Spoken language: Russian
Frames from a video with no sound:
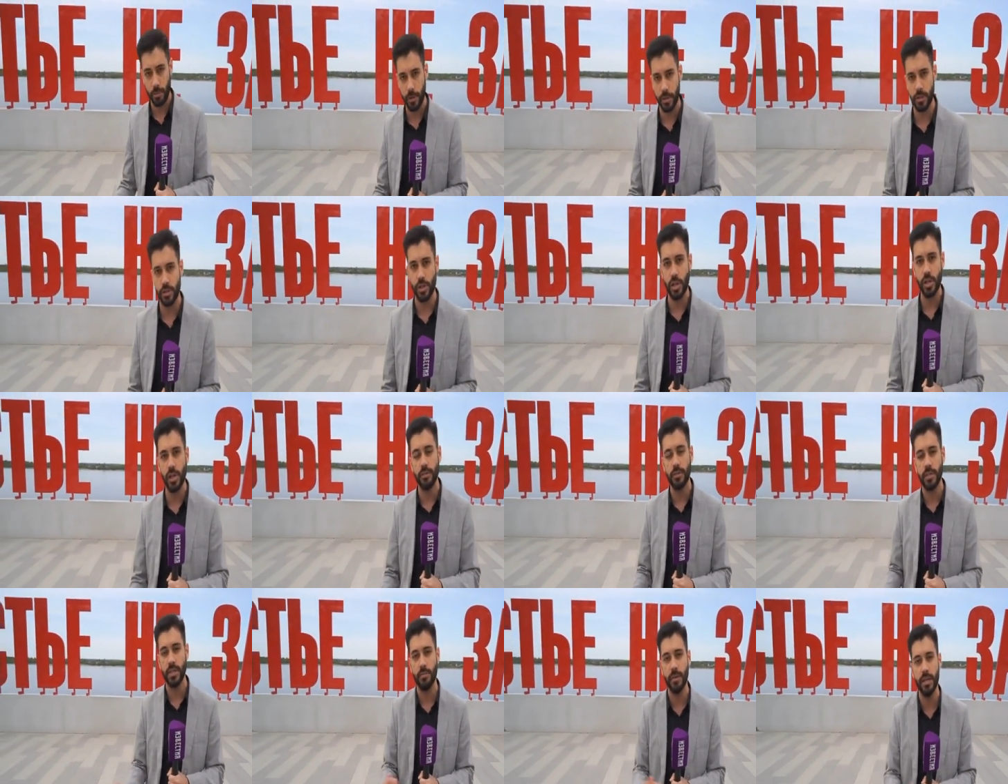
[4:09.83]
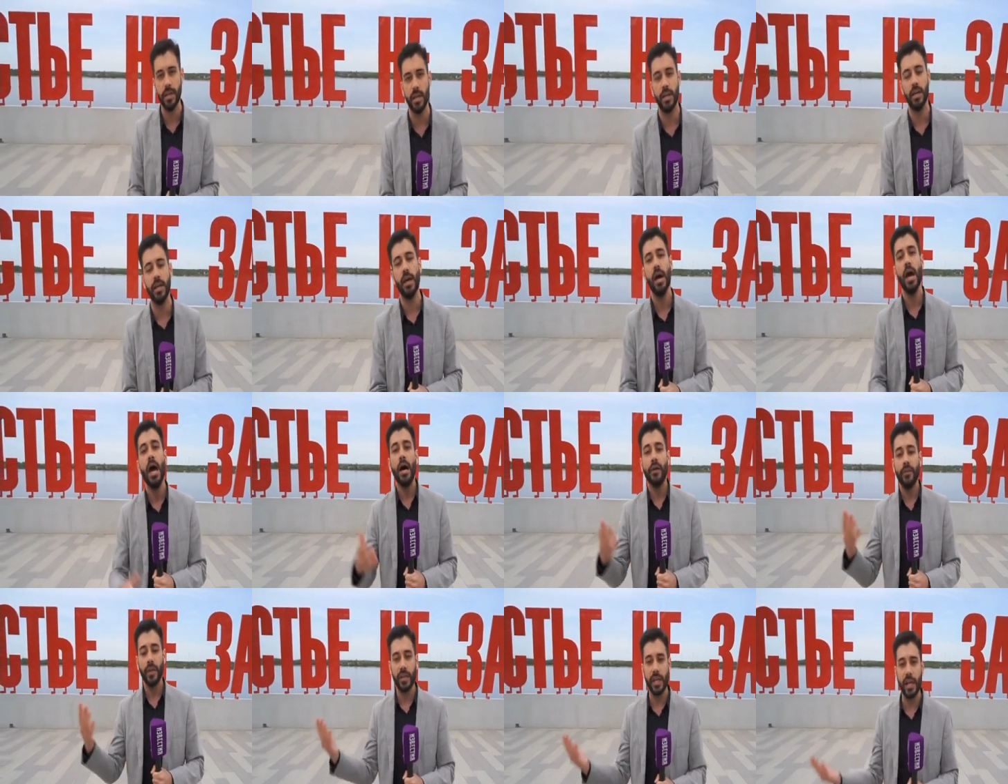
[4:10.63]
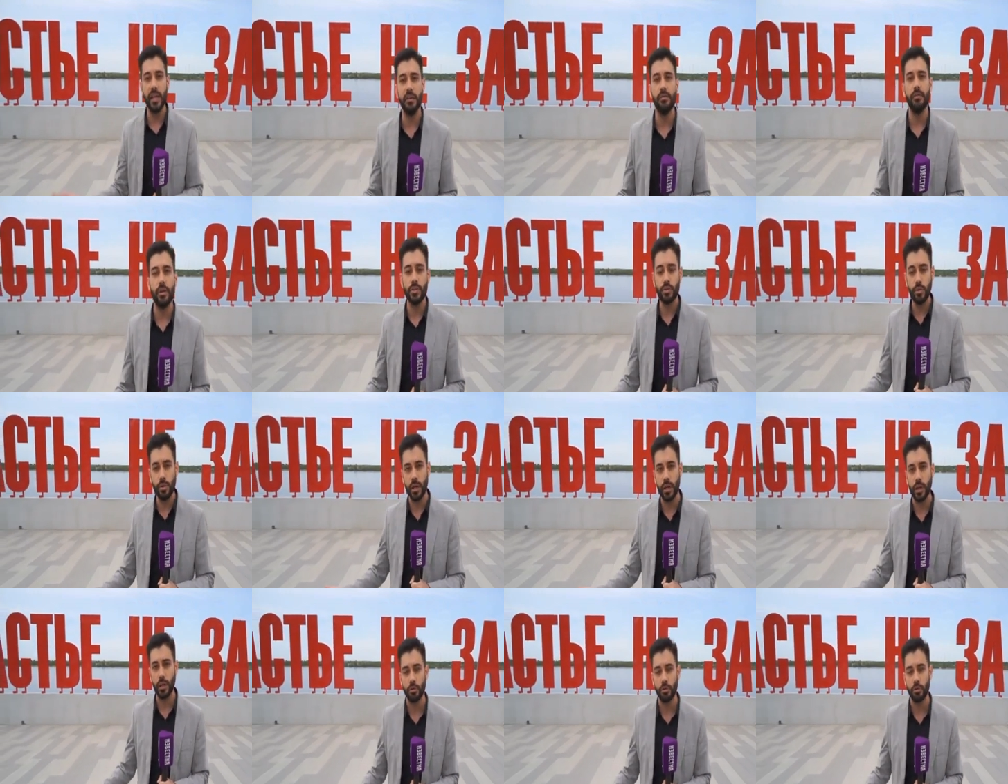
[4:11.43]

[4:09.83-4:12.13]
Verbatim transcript: притяжения в Сибири и на Дальнем Востоке,